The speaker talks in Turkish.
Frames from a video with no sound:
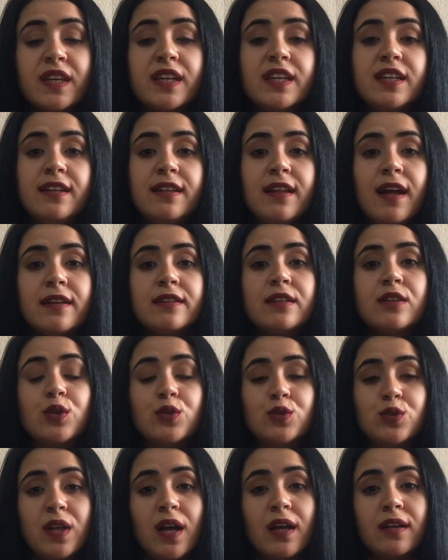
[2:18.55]
İyiler de
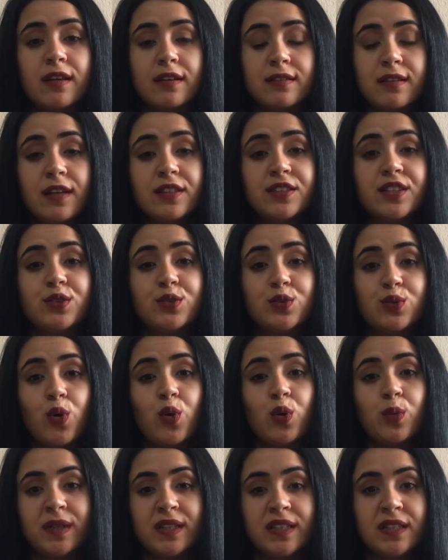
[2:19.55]
kötüler kadar cesur
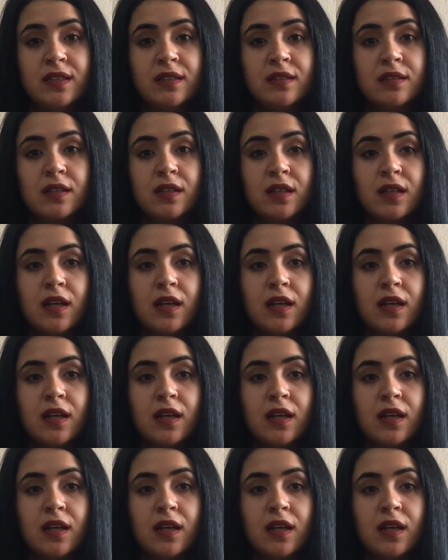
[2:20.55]
olmalı.